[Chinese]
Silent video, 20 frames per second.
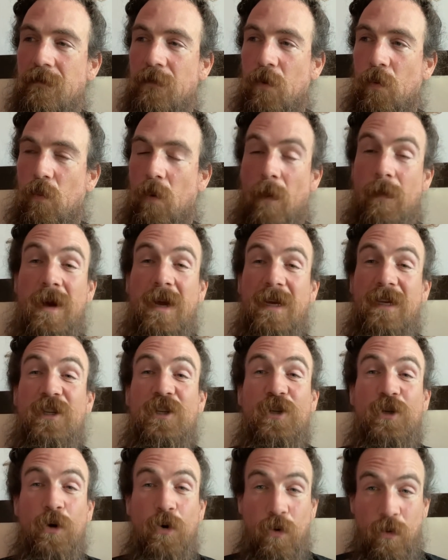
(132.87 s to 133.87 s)
我们
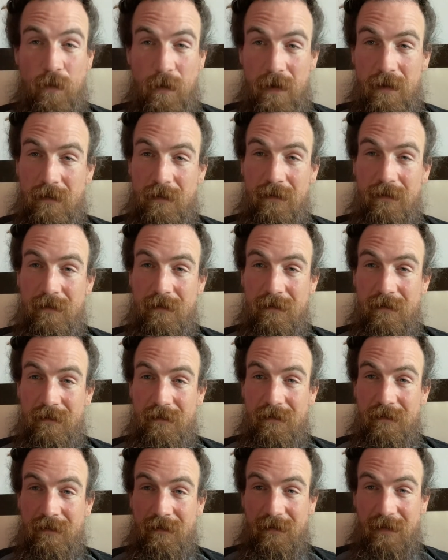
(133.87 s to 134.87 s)
assume
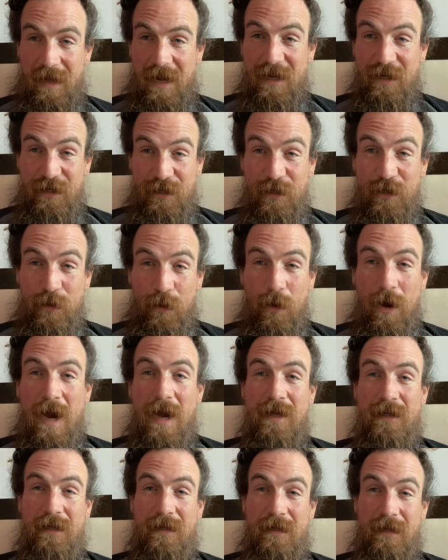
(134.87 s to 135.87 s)
他是受
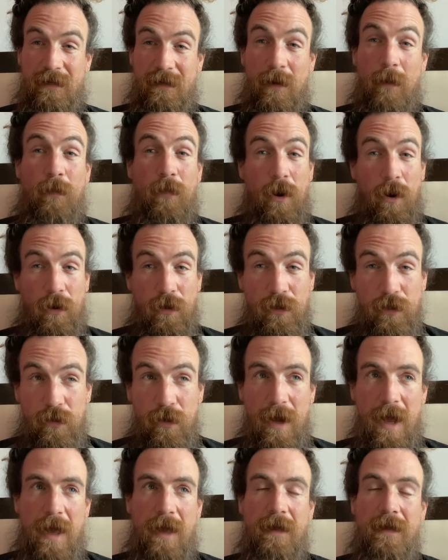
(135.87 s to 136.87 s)
害者那个彭
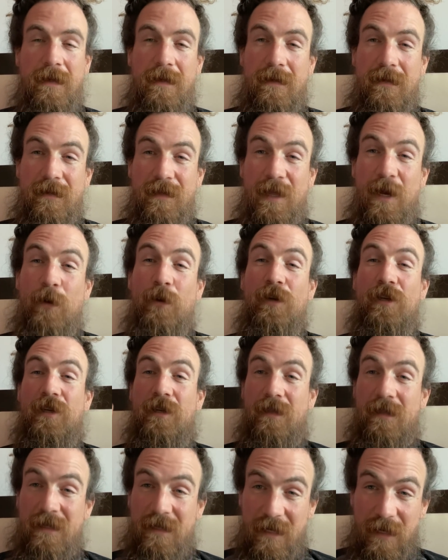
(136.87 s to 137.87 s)
帅，他会
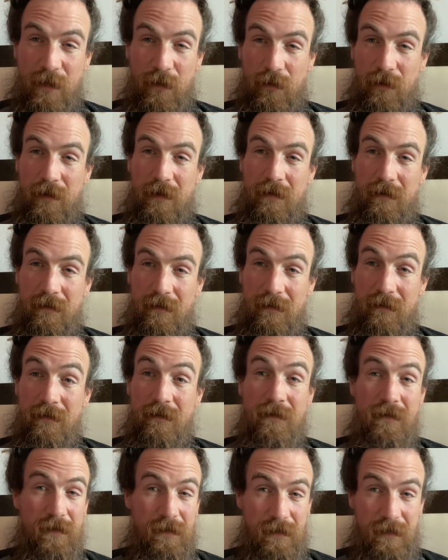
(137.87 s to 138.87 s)
是自由的，
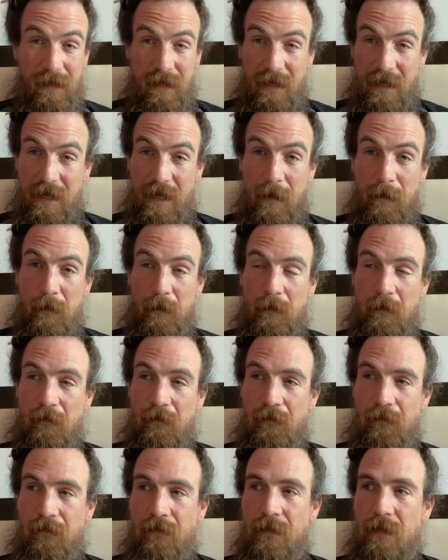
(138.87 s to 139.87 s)
这是第一。
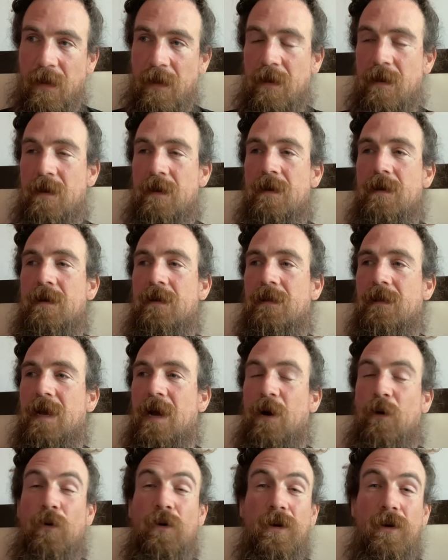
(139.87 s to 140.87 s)

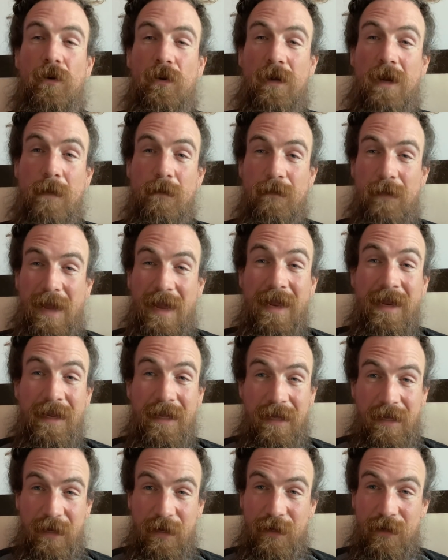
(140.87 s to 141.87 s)
他会有跟媒
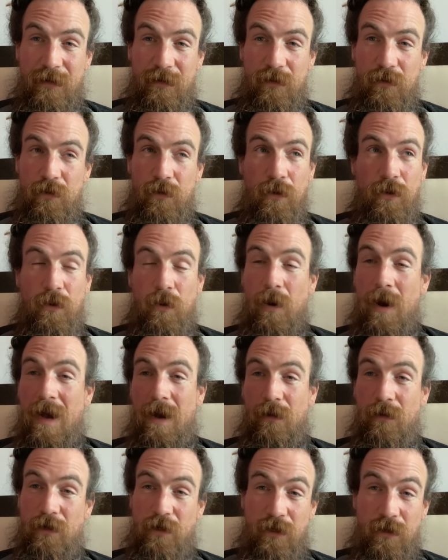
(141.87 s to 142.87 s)
体对
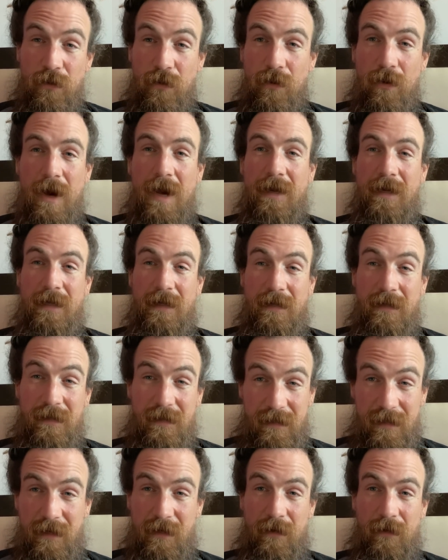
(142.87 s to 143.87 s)
话或者说话的
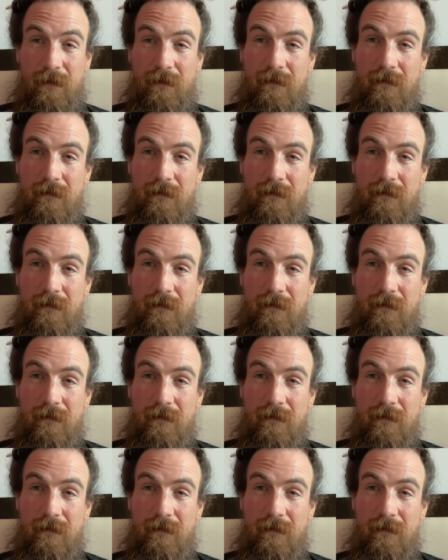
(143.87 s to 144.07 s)
自由。